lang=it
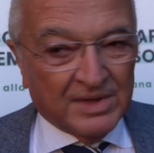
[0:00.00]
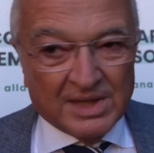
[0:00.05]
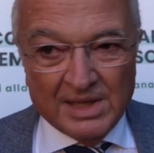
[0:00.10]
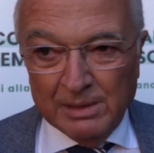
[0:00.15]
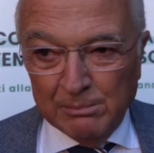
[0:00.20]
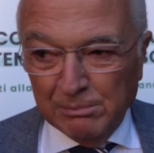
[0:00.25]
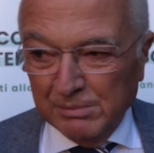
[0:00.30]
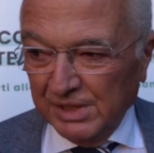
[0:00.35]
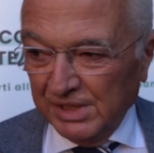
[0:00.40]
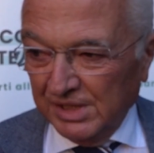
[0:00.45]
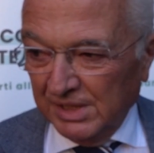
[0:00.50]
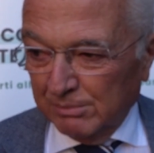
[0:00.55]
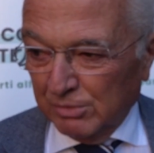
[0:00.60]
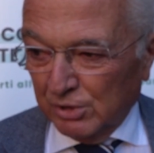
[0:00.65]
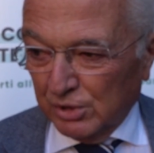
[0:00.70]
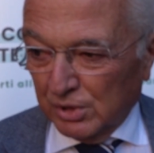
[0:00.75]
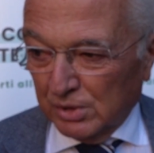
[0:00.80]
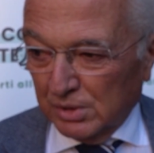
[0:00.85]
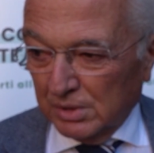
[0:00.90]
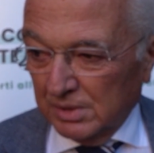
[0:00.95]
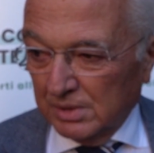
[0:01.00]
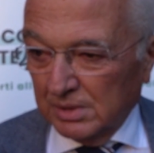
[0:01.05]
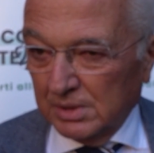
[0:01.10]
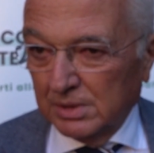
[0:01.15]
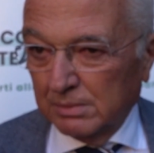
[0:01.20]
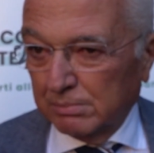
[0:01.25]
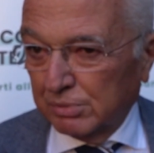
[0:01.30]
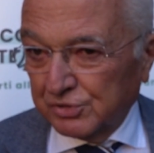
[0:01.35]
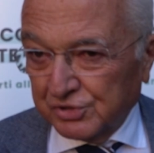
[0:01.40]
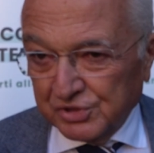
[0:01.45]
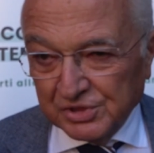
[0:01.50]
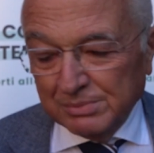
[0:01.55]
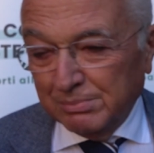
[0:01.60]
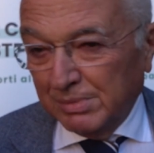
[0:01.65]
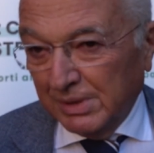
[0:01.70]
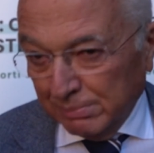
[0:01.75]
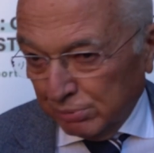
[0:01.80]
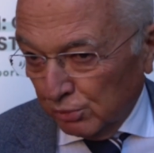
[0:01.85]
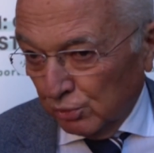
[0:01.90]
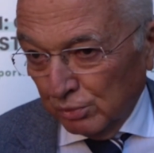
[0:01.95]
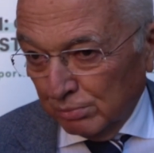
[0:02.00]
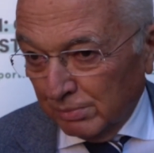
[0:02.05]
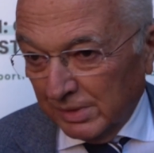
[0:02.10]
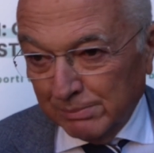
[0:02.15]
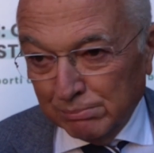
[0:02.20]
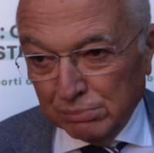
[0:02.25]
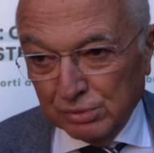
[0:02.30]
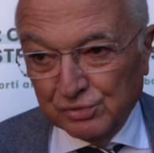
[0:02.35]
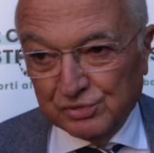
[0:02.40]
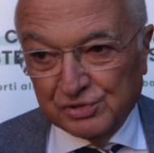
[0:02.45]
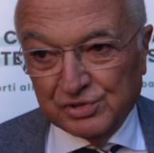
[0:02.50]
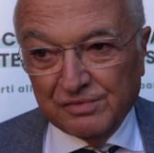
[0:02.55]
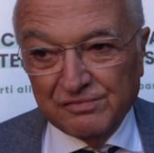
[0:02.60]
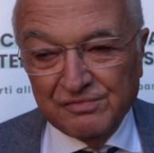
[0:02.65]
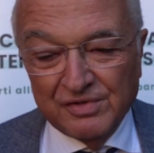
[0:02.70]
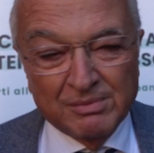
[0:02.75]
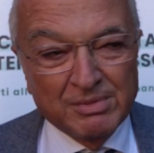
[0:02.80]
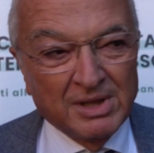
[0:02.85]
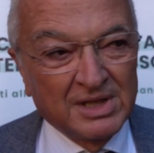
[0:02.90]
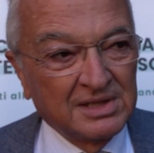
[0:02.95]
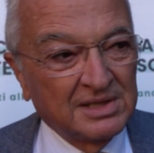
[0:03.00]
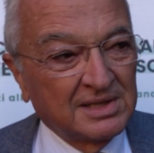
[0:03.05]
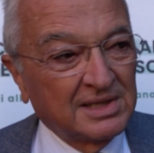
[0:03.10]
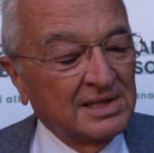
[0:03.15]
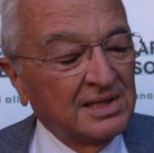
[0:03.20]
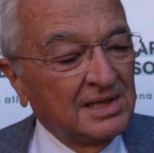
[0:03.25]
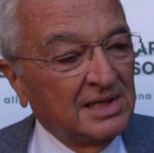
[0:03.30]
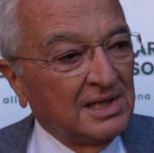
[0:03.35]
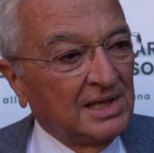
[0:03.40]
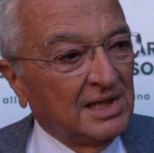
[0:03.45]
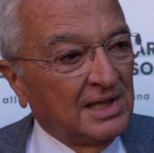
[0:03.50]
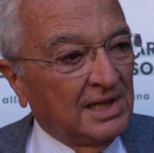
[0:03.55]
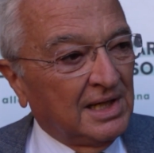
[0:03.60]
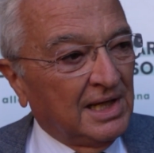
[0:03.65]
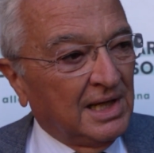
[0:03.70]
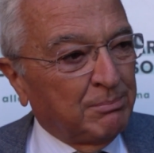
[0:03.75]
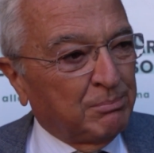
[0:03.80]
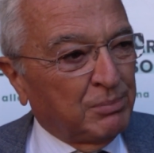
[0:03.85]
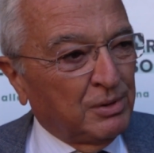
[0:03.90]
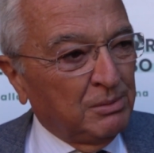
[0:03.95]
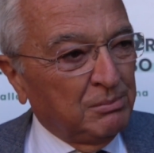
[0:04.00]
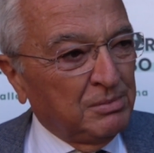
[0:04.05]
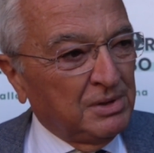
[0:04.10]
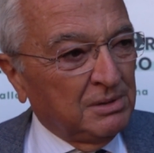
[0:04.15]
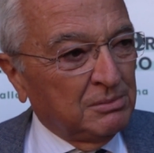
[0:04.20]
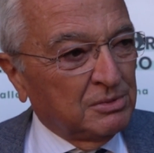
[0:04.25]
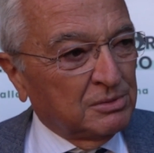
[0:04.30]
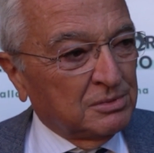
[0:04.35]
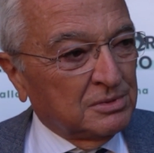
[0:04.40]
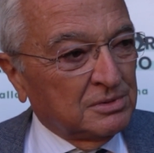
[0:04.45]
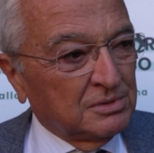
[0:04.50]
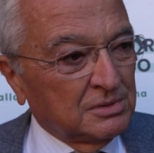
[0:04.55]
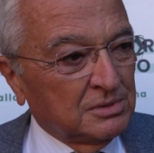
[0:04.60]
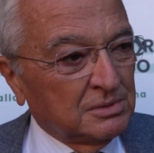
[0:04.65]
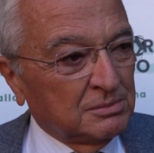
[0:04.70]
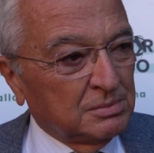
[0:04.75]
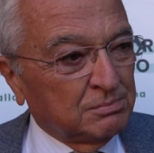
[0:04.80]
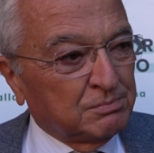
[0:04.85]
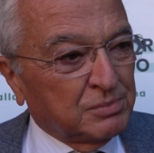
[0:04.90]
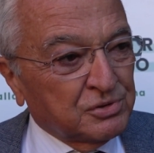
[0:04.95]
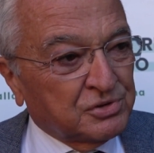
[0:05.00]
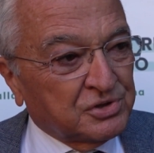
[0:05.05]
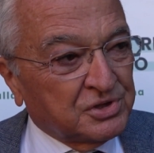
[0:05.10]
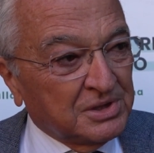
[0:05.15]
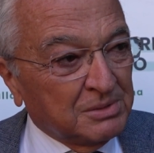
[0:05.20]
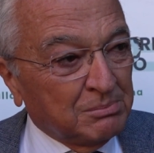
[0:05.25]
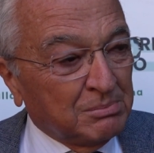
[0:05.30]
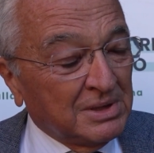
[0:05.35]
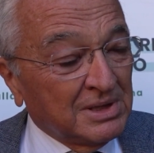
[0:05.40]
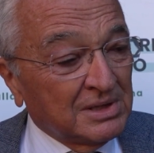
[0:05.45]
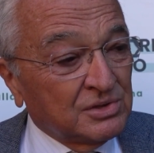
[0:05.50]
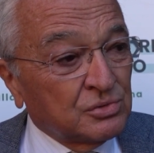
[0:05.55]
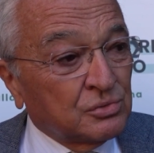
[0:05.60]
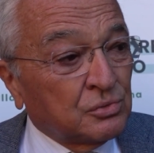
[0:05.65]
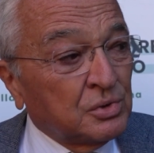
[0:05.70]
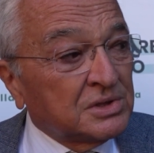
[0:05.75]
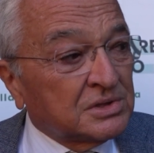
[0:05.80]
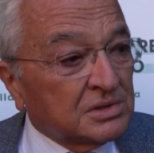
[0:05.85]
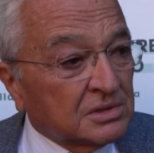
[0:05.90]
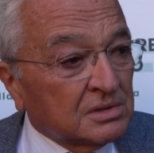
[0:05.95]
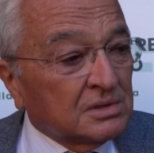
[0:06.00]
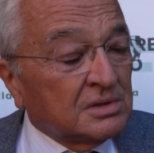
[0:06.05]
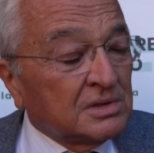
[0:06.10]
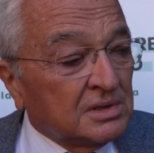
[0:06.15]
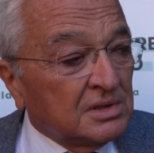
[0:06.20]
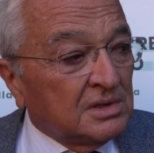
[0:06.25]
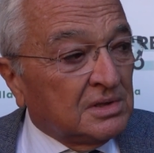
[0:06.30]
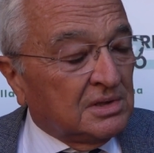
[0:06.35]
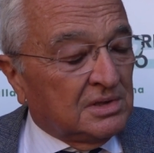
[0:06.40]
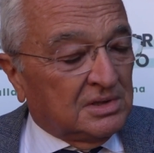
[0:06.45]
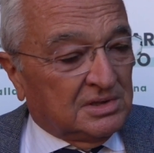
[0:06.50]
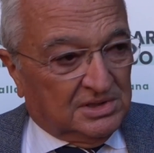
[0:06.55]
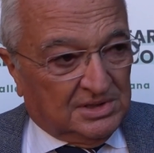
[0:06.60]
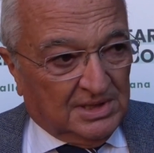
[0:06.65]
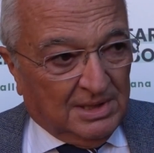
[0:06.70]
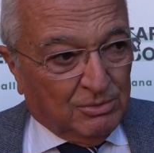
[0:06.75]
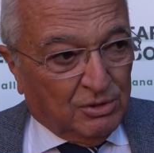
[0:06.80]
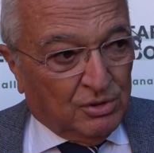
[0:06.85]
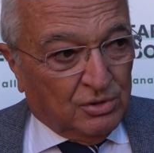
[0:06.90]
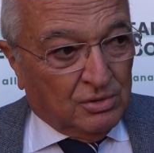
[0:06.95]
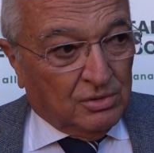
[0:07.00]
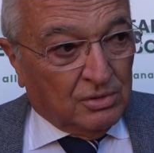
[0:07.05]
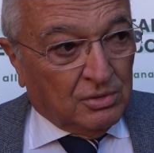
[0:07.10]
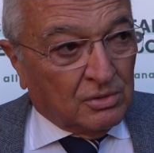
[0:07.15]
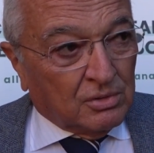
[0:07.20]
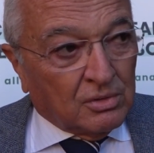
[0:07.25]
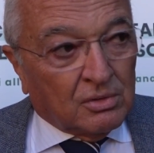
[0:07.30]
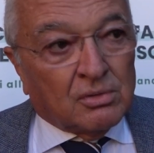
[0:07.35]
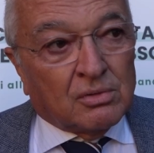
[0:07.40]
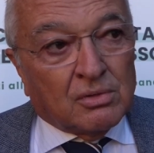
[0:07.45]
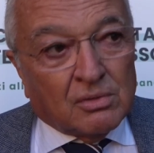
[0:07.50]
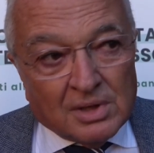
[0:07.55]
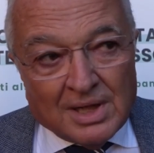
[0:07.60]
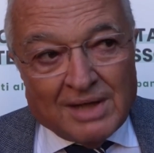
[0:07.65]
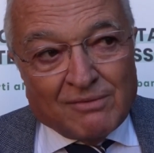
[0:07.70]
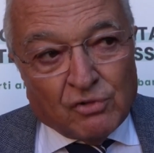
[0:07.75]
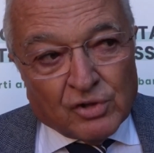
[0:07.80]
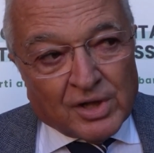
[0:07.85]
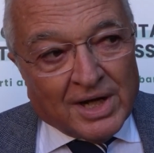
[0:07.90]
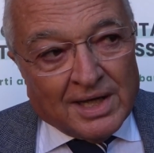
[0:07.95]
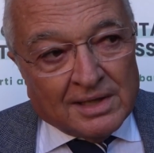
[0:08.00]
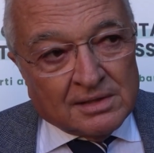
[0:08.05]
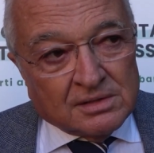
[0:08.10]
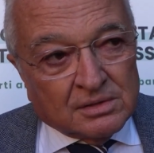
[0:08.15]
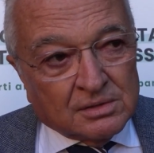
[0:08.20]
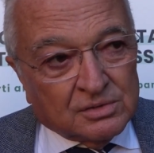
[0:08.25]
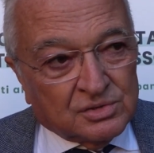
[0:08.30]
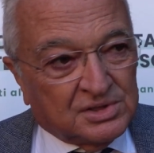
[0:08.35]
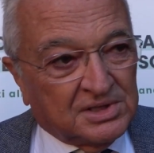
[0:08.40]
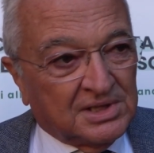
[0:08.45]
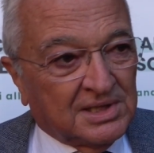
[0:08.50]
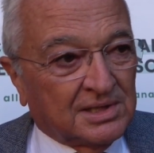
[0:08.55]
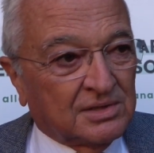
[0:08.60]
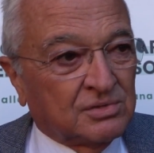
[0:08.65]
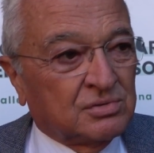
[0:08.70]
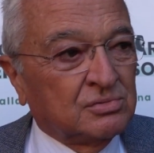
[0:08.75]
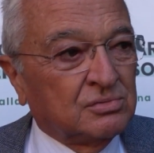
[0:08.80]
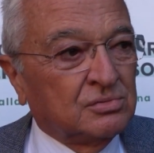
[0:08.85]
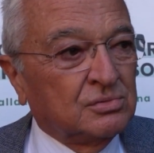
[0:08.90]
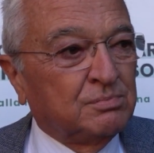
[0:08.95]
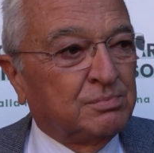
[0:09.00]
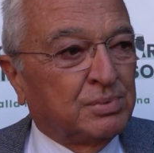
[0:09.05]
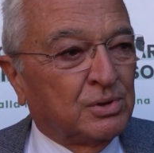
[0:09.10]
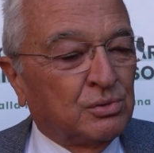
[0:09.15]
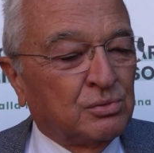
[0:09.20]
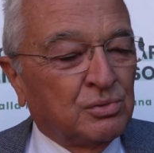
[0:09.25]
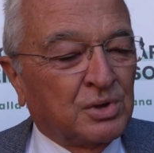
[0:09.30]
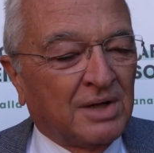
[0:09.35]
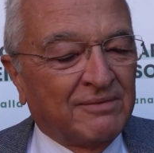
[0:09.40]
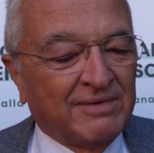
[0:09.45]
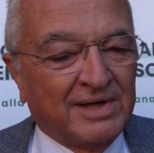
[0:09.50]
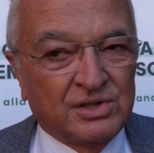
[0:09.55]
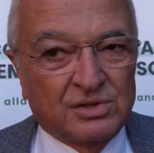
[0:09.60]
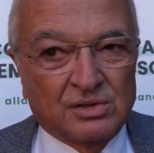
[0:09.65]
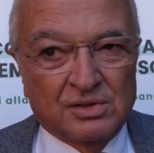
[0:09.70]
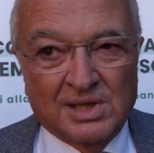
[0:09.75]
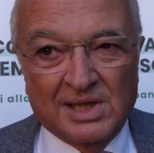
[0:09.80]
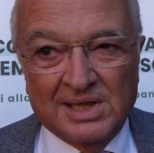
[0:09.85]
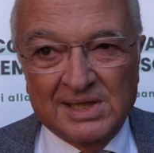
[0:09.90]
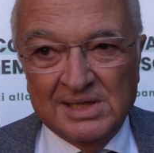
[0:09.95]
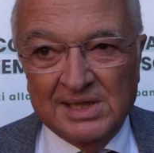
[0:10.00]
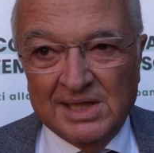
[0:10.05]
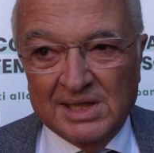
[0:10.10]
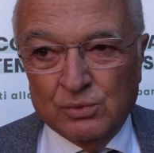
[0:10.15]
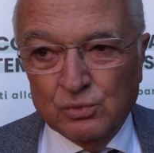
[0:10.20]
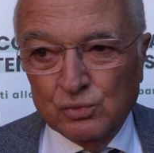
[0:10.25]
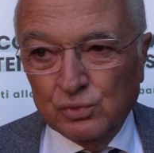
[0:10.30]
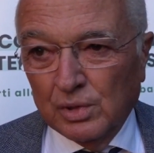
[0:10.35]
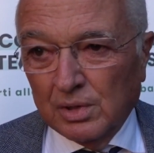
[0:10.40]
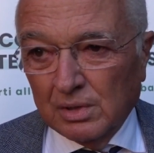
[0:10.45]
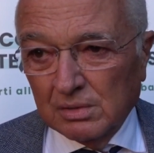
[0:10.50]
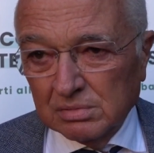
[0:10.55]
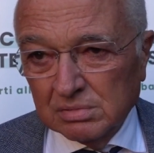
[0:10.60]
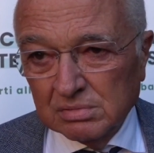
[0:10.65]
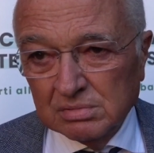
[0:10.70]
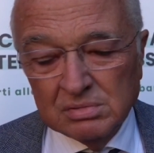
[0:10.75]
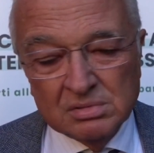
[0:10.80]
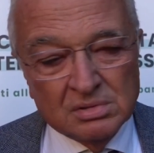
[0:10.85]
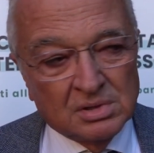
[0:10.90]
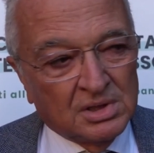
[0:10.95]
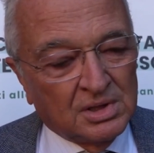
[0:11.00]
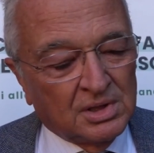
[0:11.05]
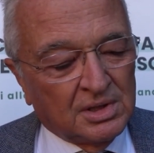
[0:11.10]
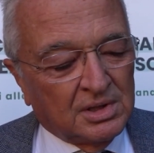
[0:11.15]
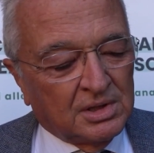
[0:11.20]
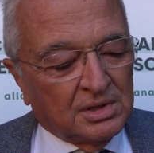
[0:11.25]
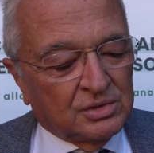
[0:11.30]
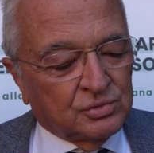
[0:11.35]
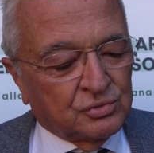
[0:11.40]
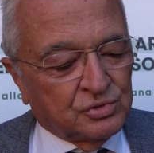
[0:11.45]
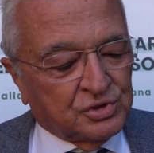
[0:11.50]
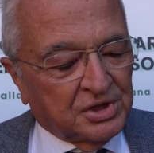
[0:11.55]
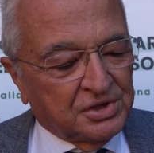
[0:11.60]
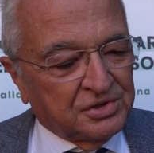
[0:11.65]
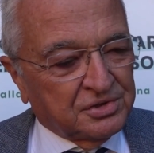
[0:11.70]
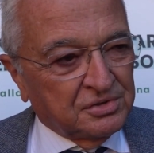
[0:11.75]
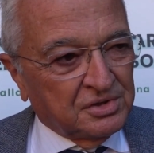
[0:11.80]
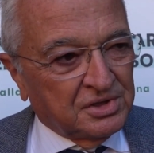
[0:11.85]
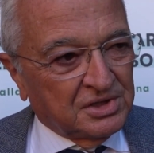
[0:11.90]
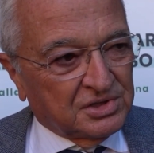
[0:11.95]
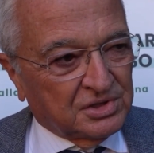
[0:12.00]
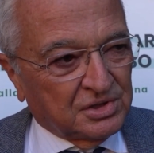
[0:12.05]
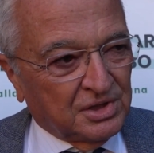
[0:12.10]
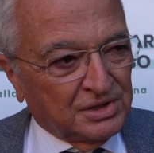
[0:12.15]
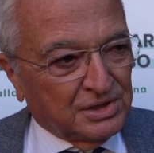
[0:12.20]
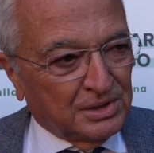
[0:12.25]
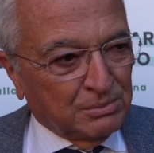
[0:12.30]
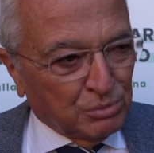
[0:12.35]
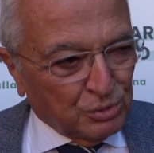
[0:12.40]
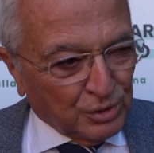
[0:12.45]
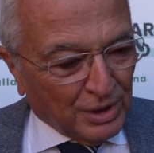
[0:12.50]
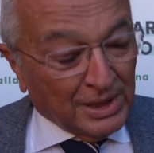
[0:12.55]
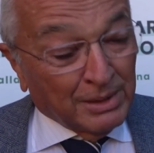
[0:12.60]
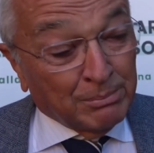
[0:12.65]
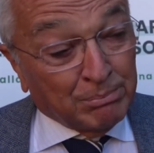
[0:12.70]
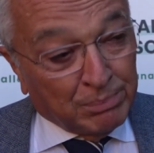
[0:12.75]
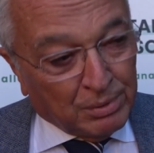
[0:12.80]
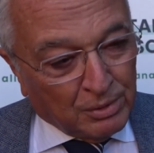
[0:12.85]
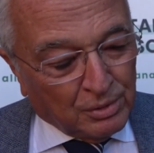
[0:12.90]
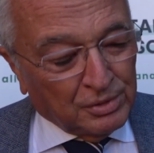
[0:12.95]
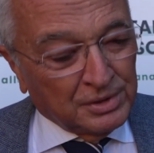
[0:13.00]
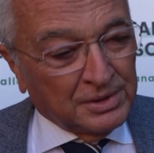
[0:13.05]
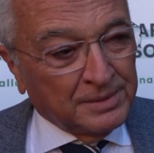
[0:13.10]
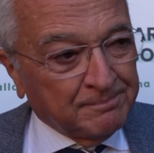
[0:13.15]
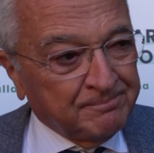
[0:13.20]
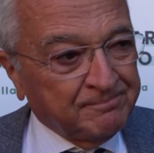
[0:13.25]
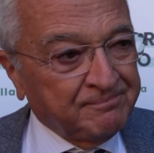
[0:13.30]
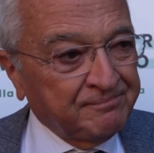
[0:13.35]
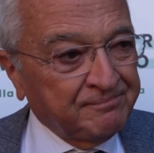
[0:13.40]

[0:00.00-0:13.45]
il minimo possibile, i pullman, i bus ovviamente, e poi il minimo possibile. Su questo stiamo lavorando sia sul prolungamento della linea 1, sul centro direzionale tribunale e poi